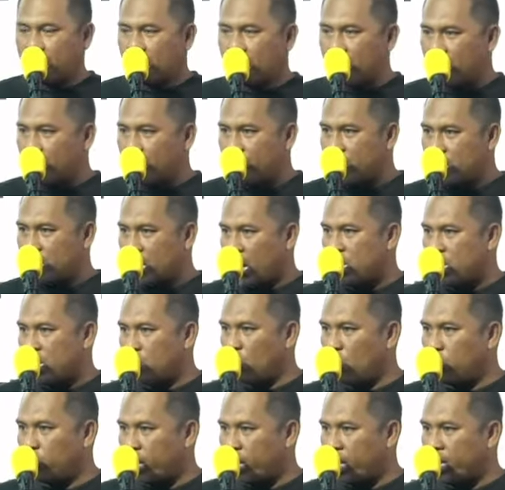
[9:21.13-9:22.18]
บารมีให้
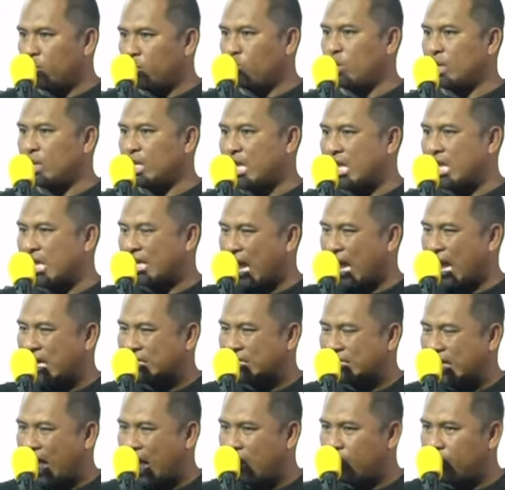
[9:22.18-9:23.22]
อุ้งอิงวิธีการ
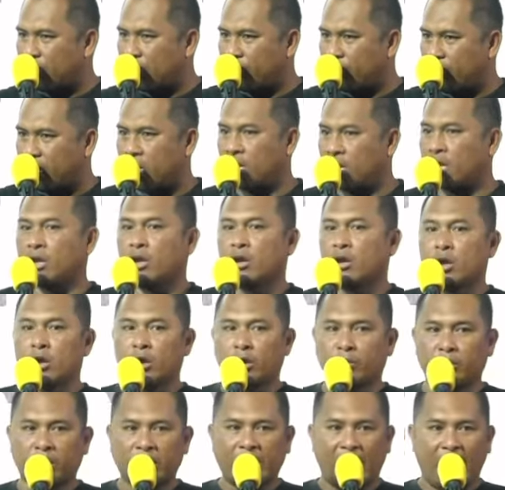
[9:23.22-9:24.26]
สร้างบารมี
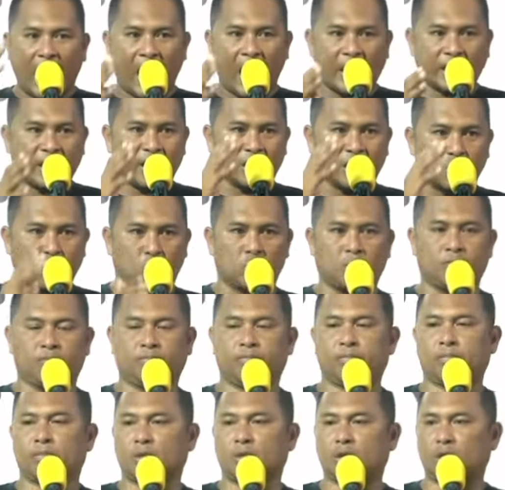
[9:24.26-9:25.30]
ง่ายที่สุด
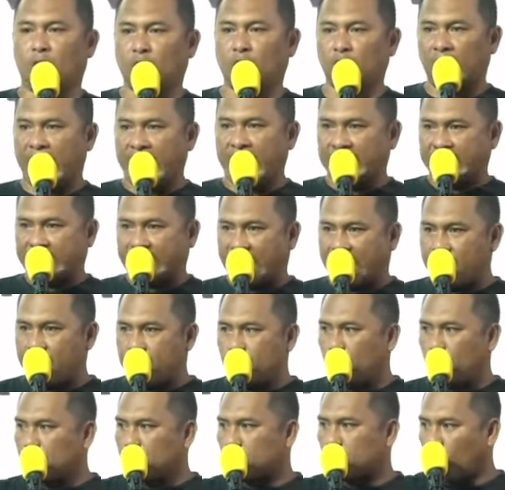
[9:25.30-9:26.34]
ก็เล่นเกม
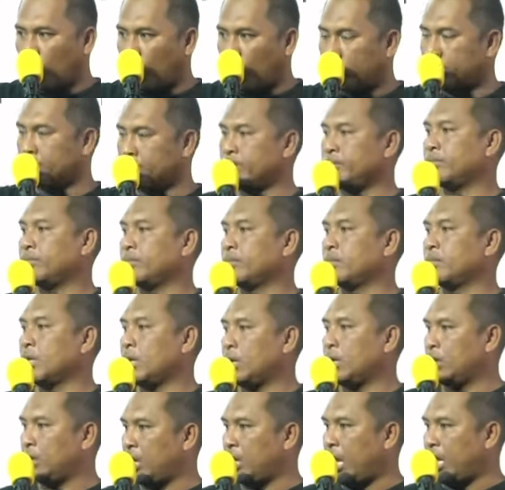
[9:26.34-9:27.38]
มวลชน
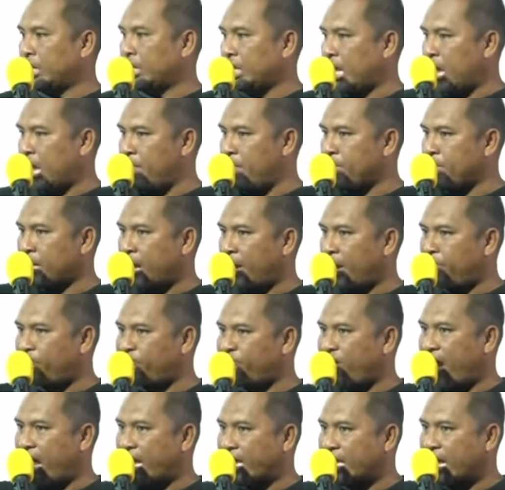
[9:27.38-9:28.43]
เล่นเกมกับ
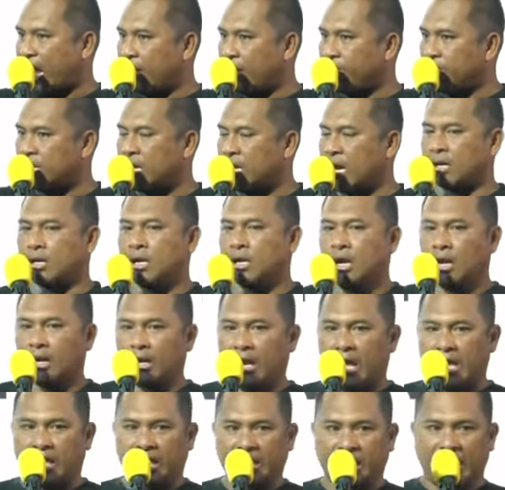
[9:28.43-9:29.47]
ฝ่ายการเมือง
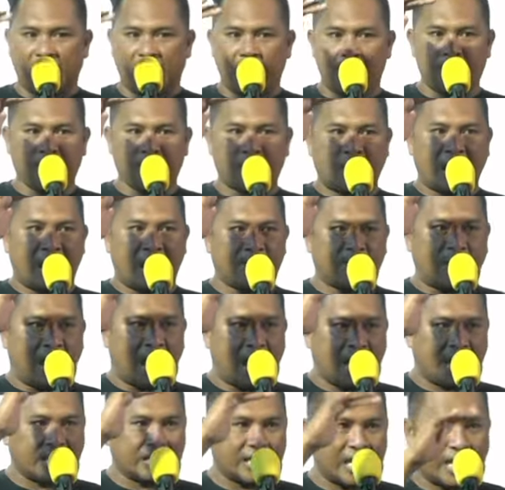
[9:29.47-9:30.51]
เล่นเกมกับ
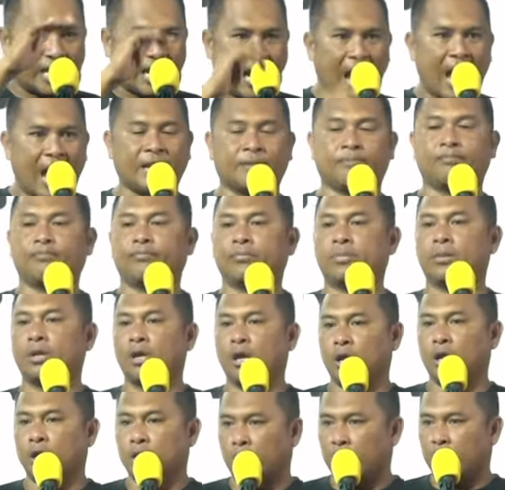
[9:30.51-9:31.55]
ข้าราชการ
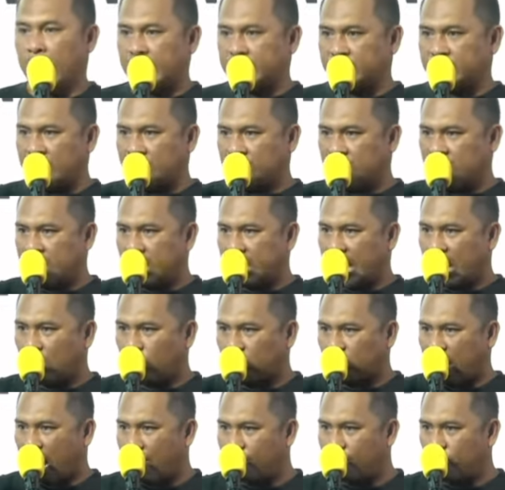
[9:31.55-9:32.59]
และสิ่งที่เขา
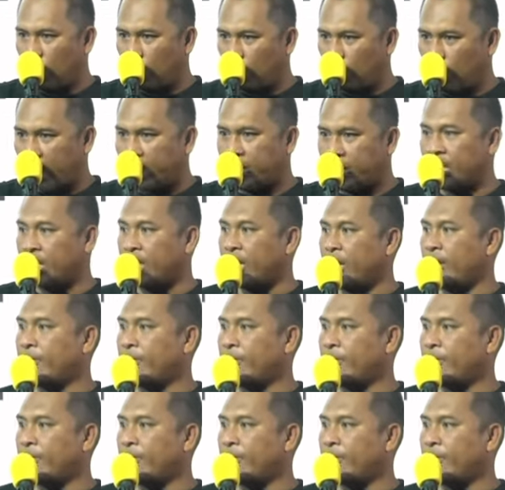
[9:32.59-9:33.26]
ทำทุกวันนี้